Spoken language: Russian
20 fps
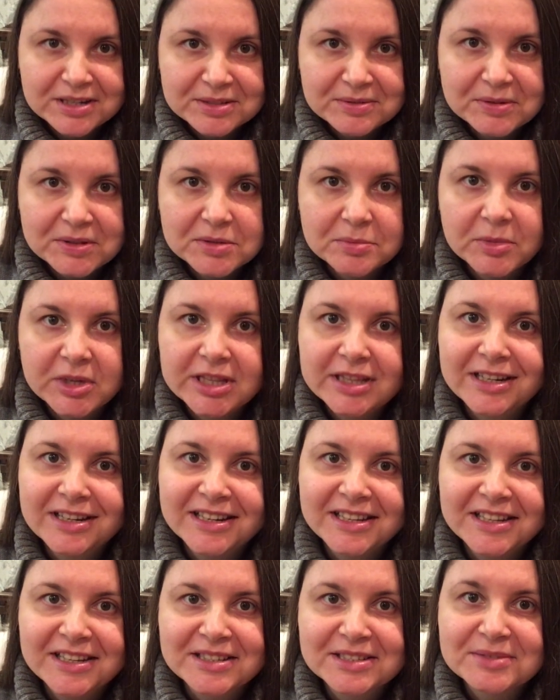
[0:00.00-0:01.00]
Здравствуйте, мои
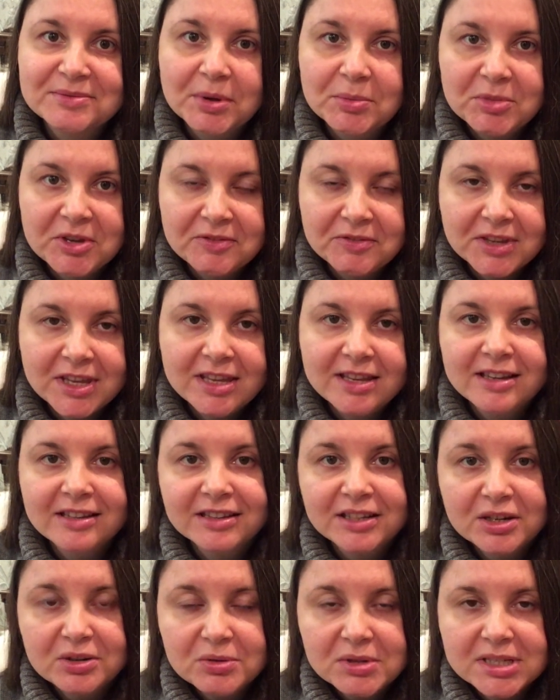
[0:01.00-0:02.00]
дорогие! С вами Евгения
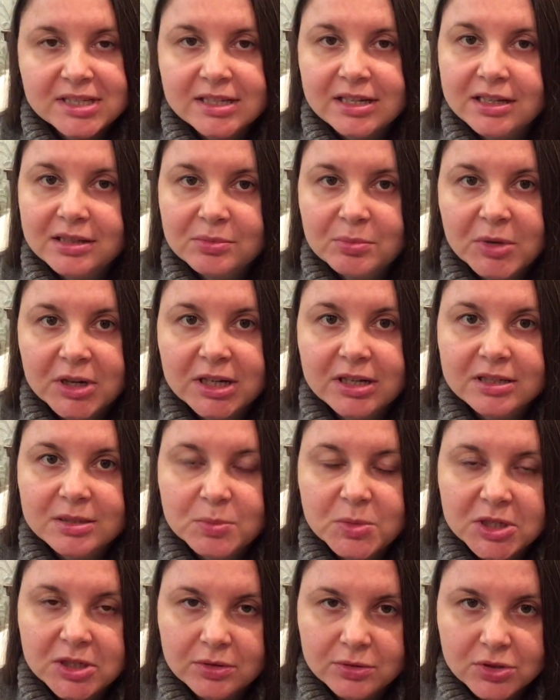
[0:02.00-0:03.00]
Таро и сайт
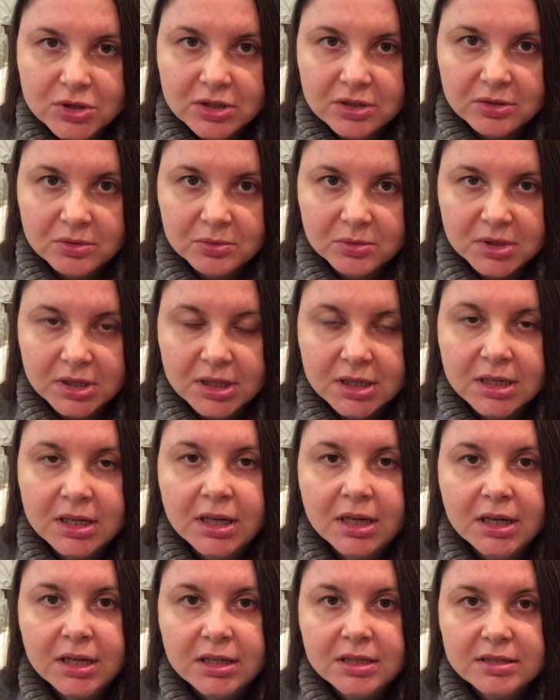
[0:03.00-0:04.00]
magexpert.org.
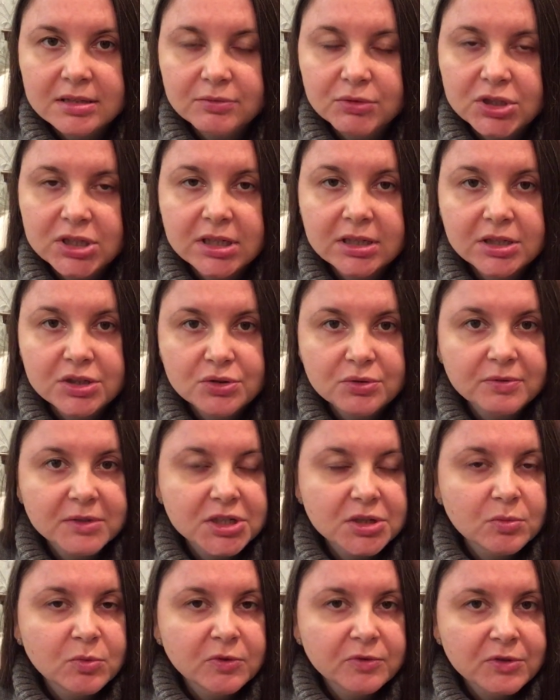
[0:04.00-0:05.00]
Сегодня я хочу
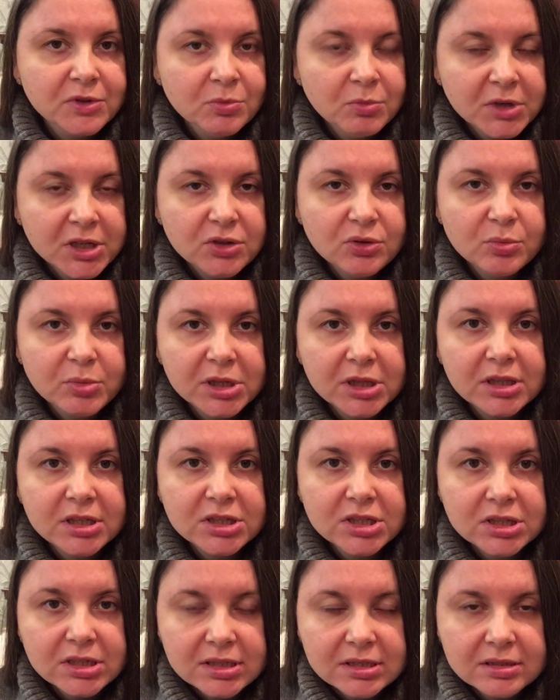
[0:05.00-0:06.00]
вашему вниманию
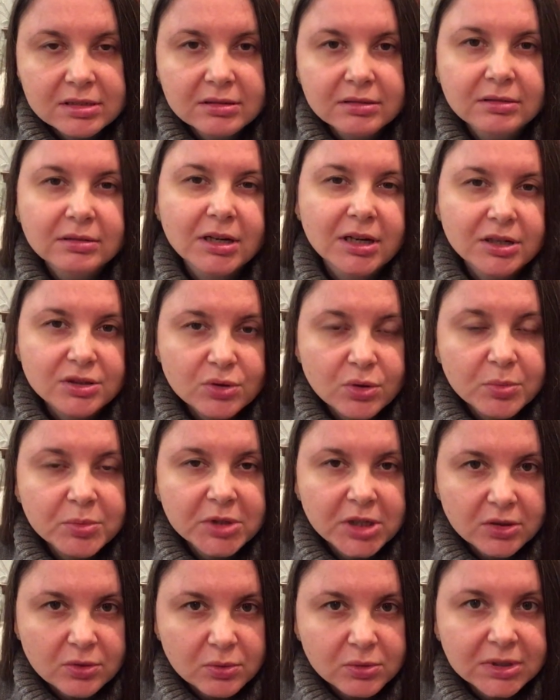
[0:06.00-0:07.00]
предложить гороскоп
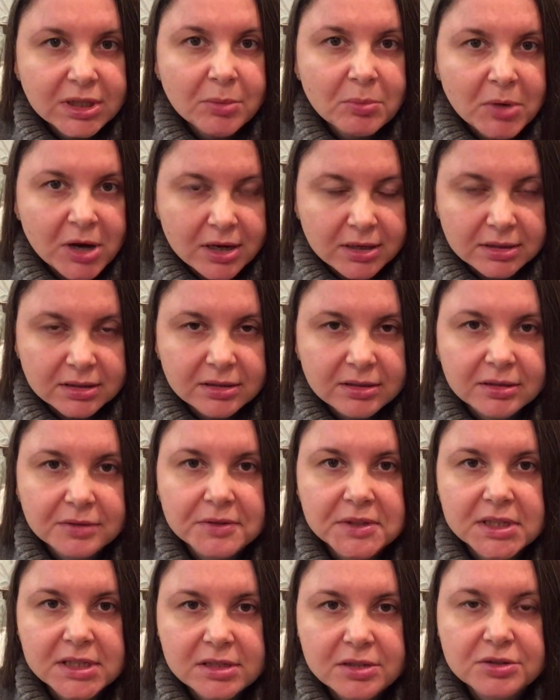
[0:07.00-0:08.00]
Таро на март
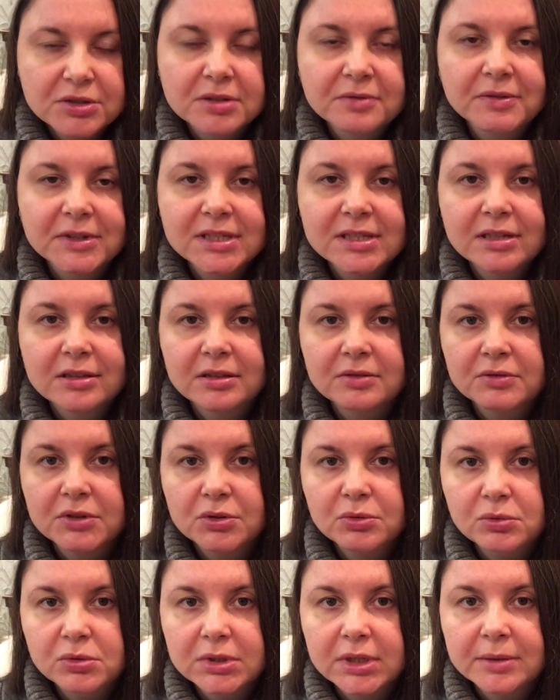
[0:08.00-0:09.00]
2020
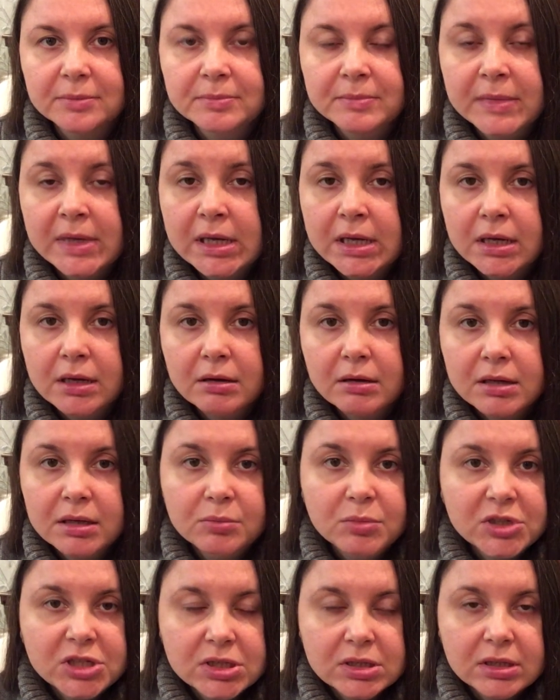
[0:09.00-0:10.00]
года. Как
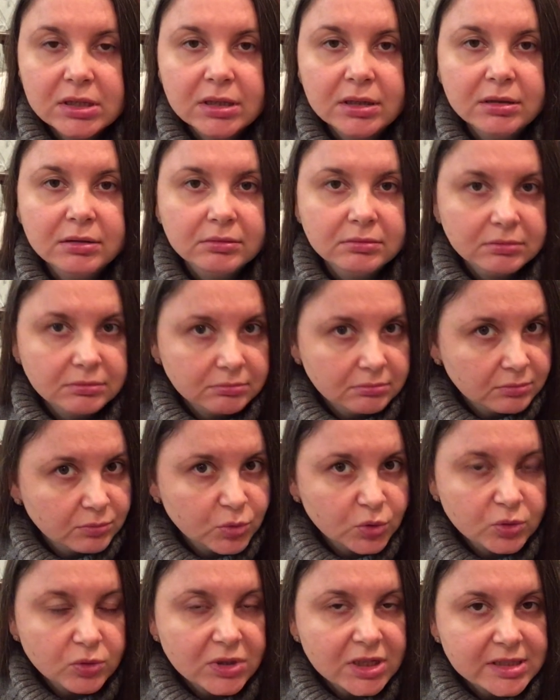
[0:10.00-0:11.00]
обычно,
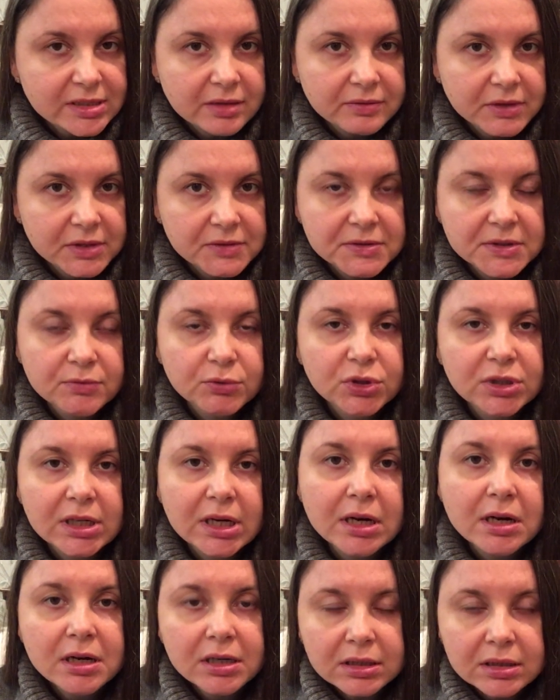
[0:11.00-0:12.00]
буду доставать всего три
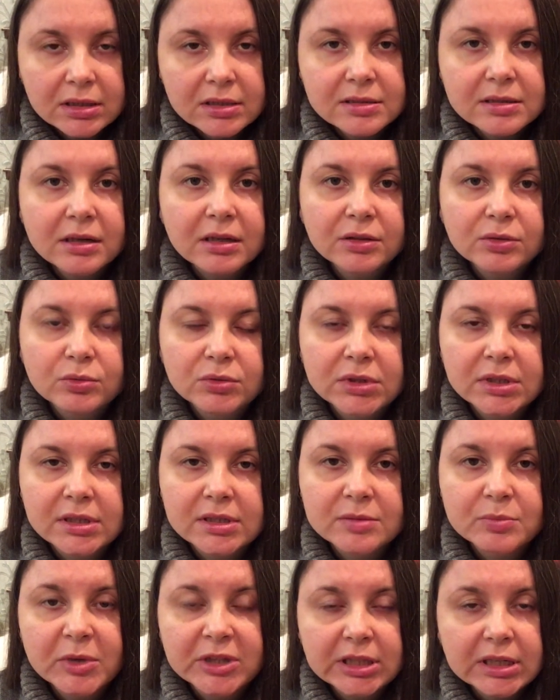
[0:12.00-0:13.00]
карты из колоды и
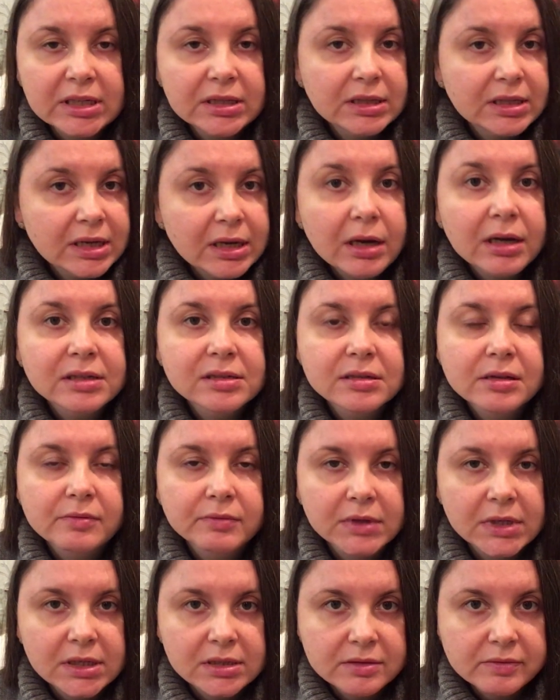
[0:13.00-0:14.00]
смотреть три
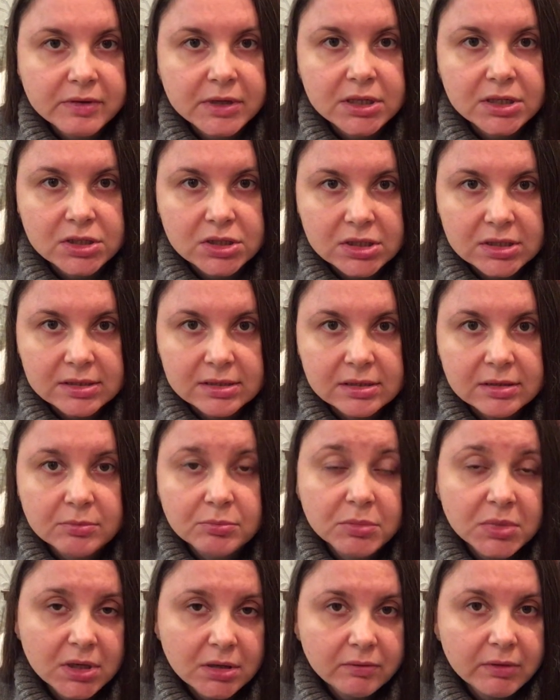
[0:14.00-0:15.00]
основные сферы жизни.
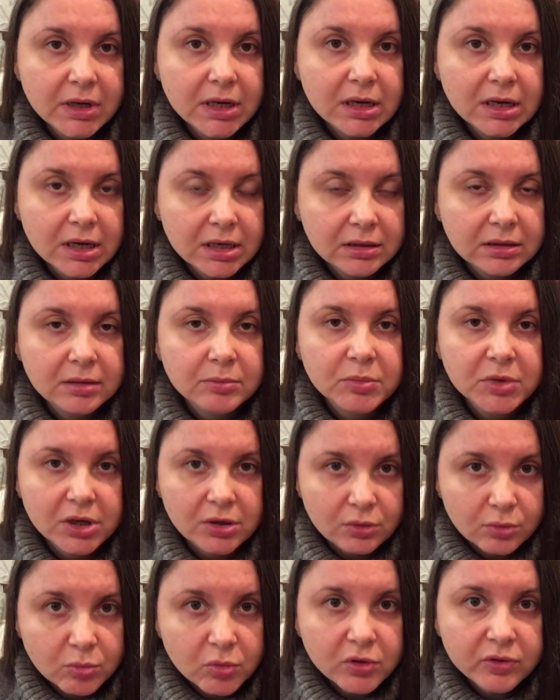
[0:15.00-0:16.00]
Первая карта про
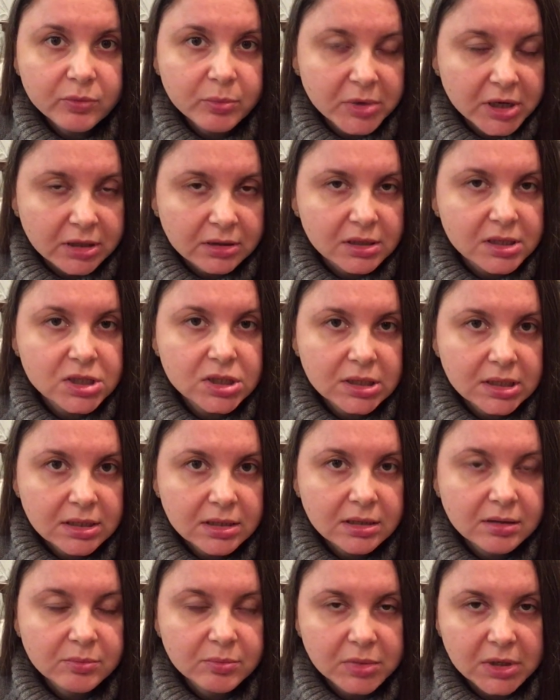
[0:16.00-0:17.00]
любовь, про
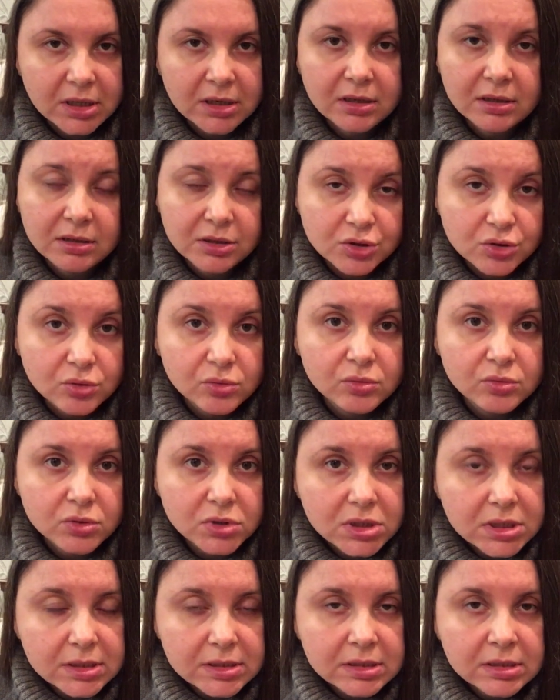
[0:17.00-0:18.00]
отношения, про личную
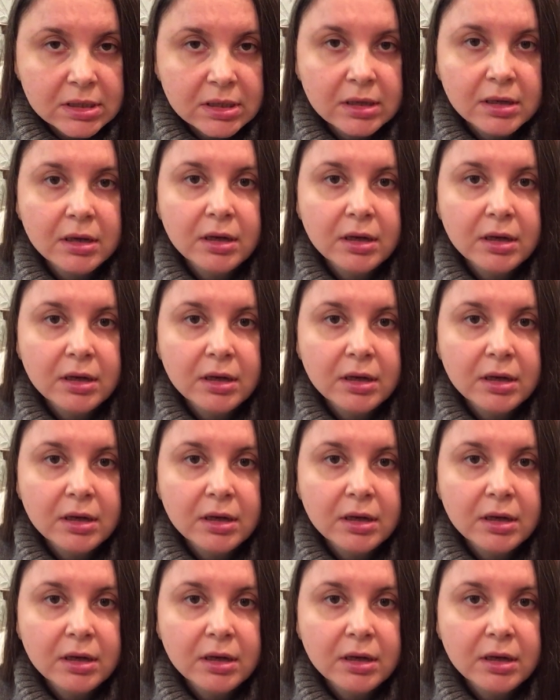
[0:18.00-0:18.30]
жизнь.